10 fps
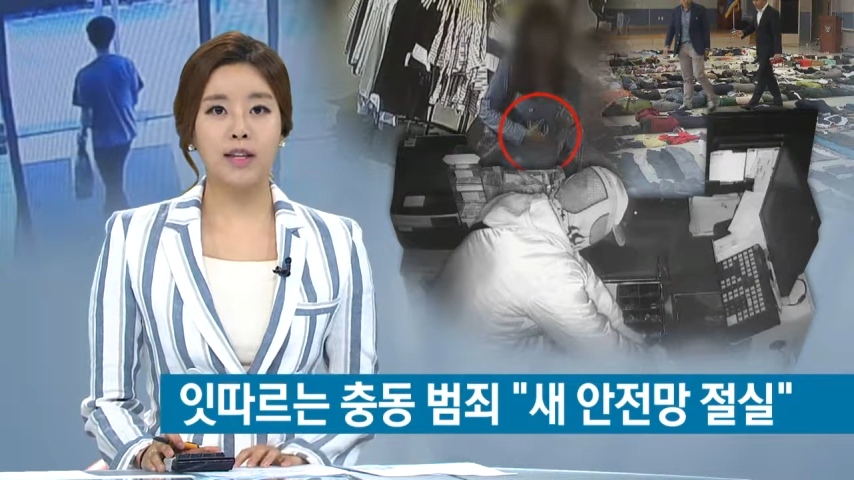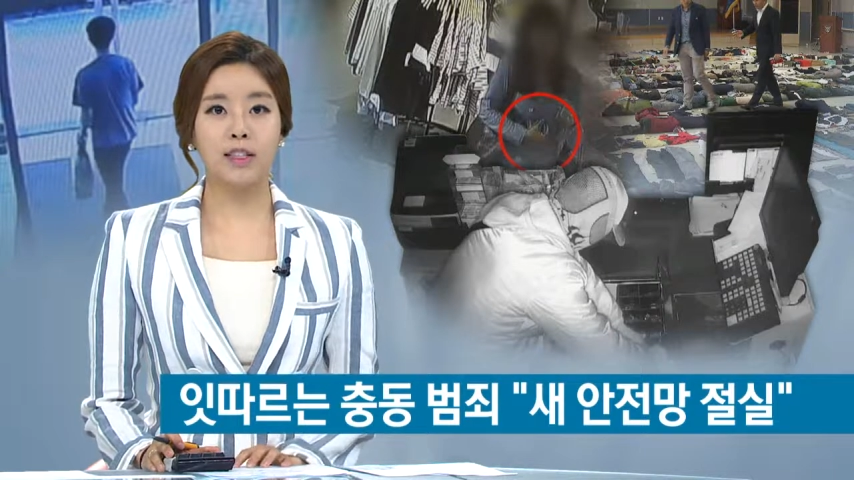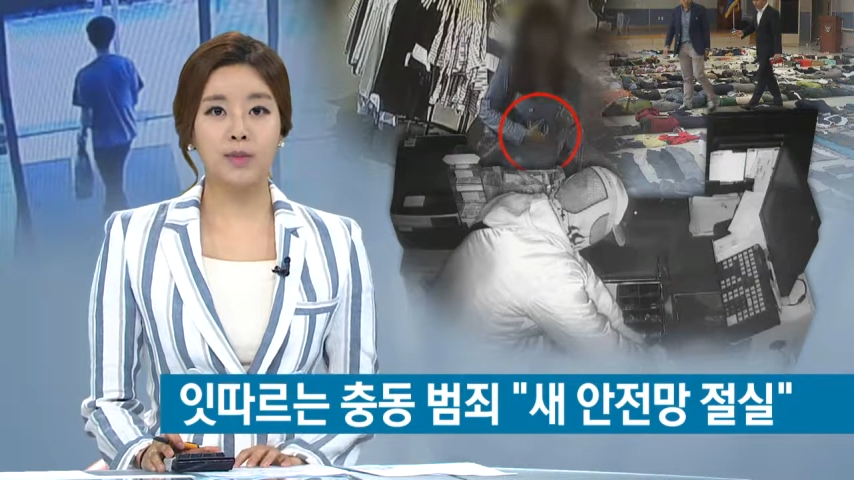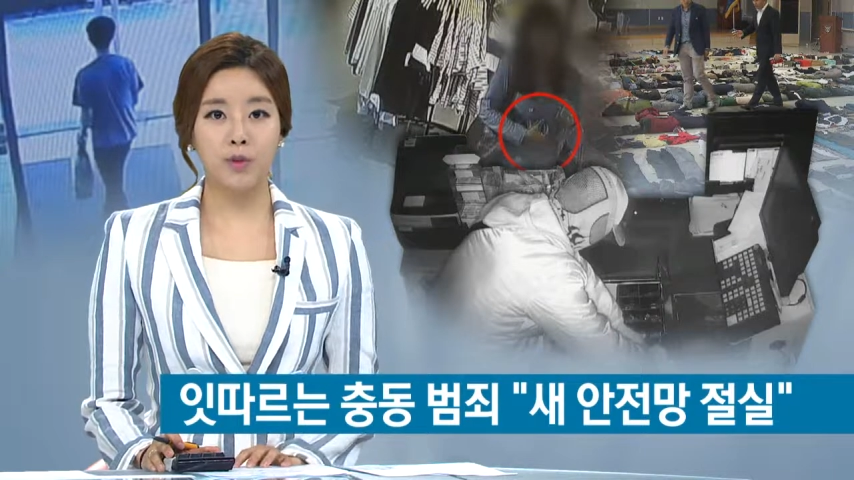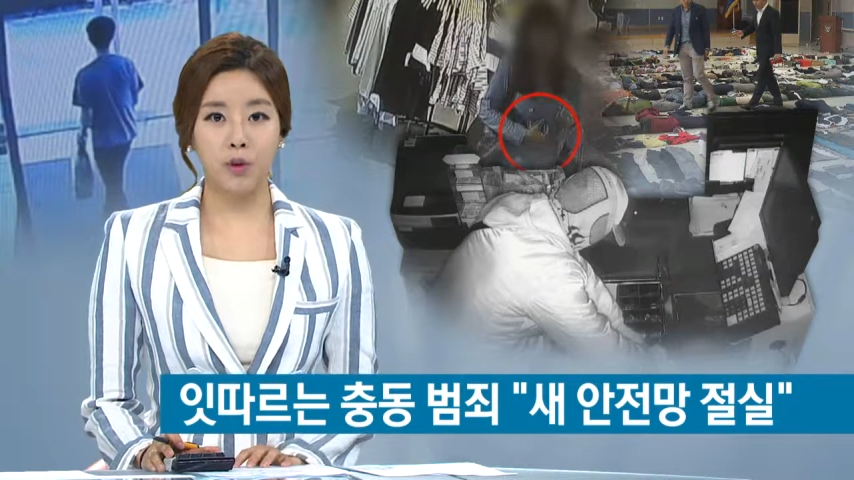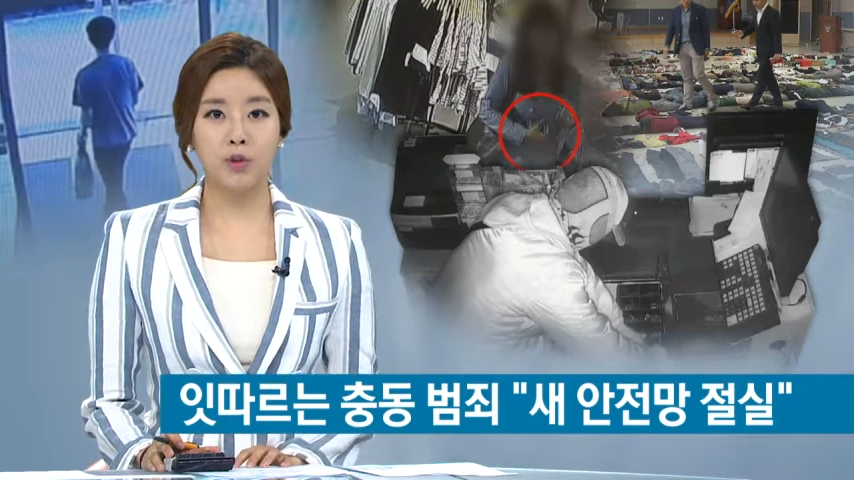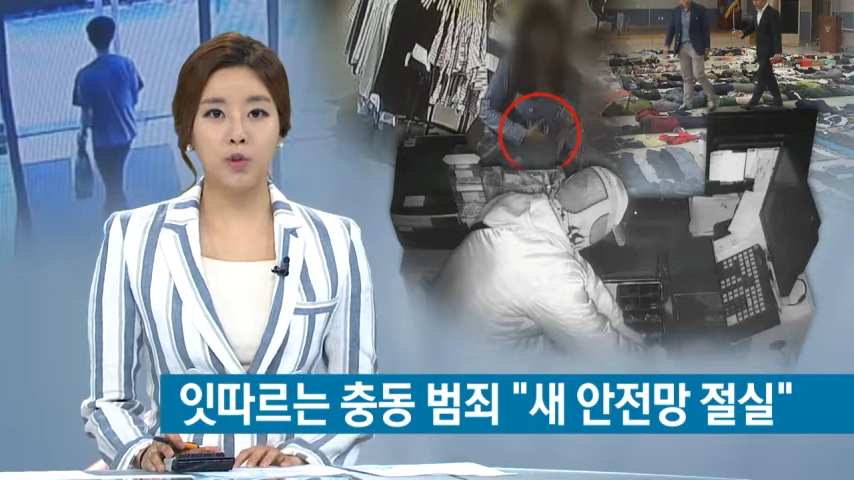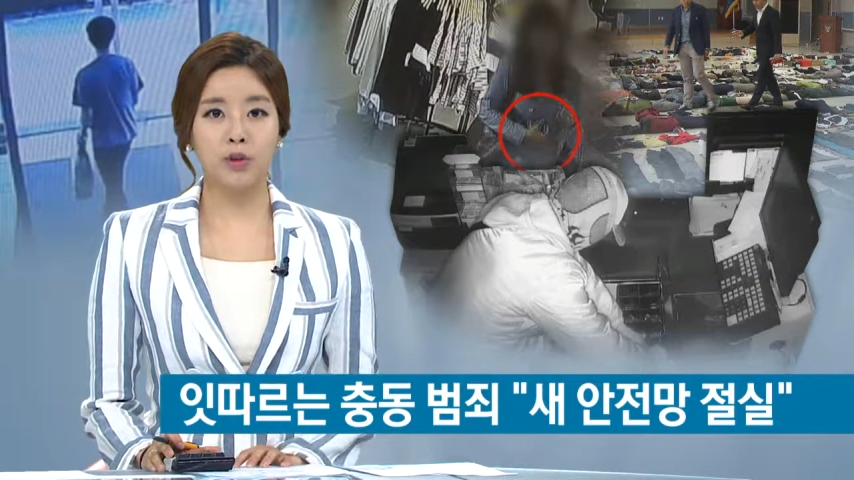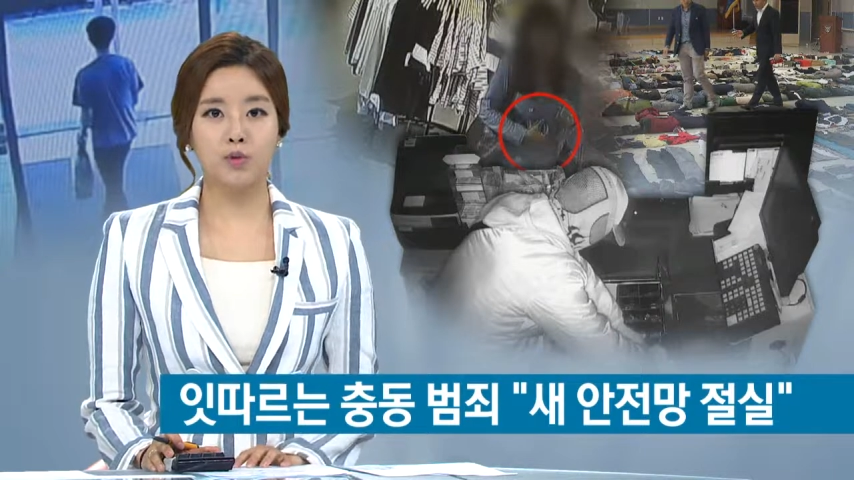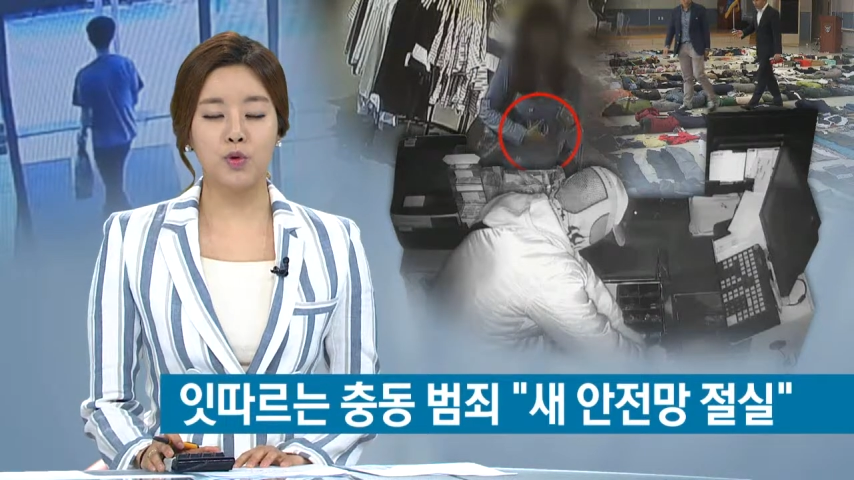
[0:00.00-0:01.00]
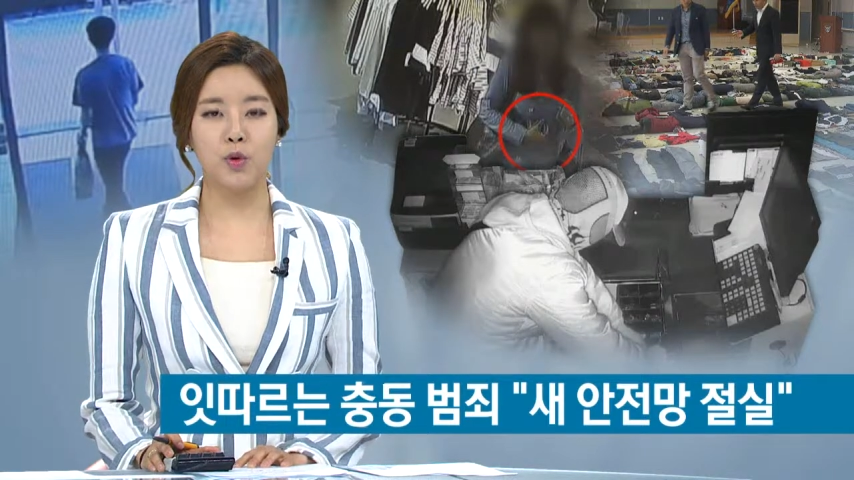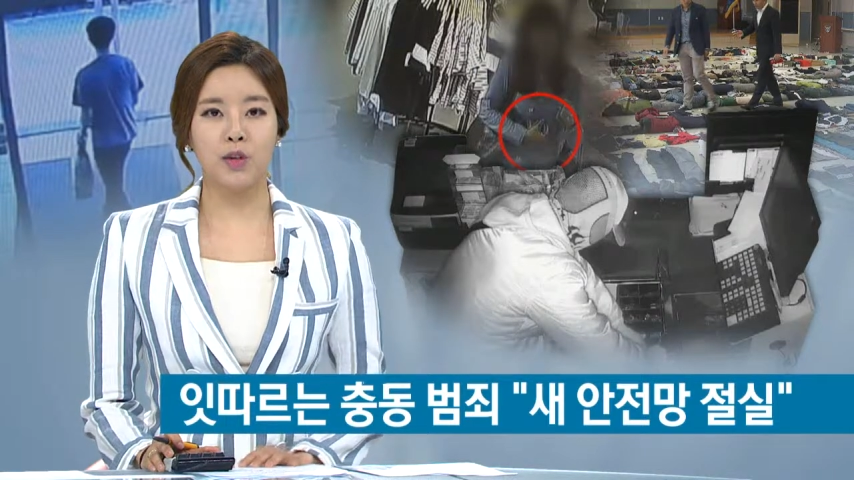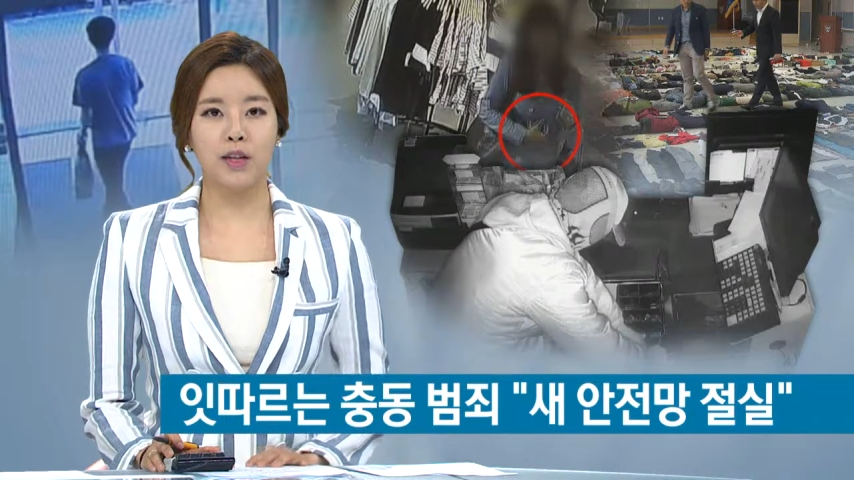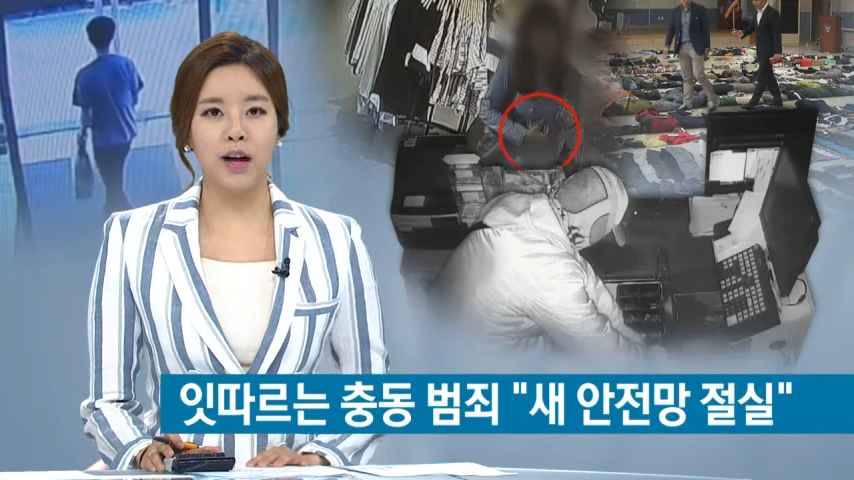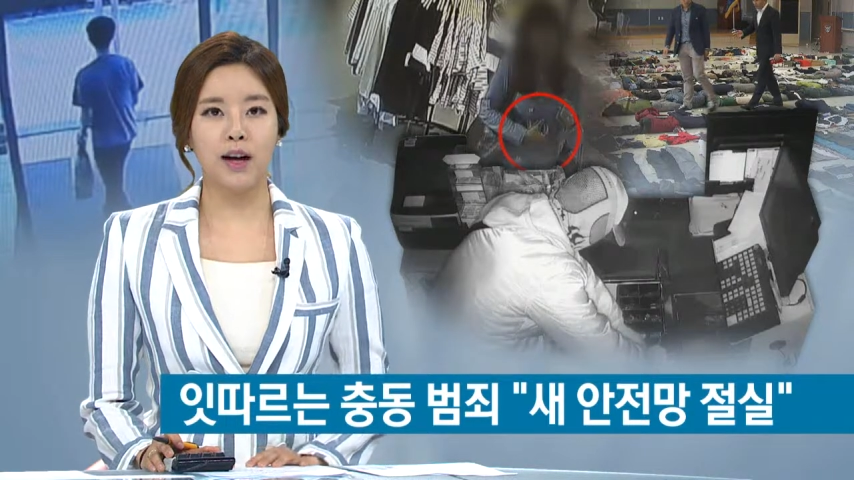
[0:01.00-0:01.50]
상습 절도는 물론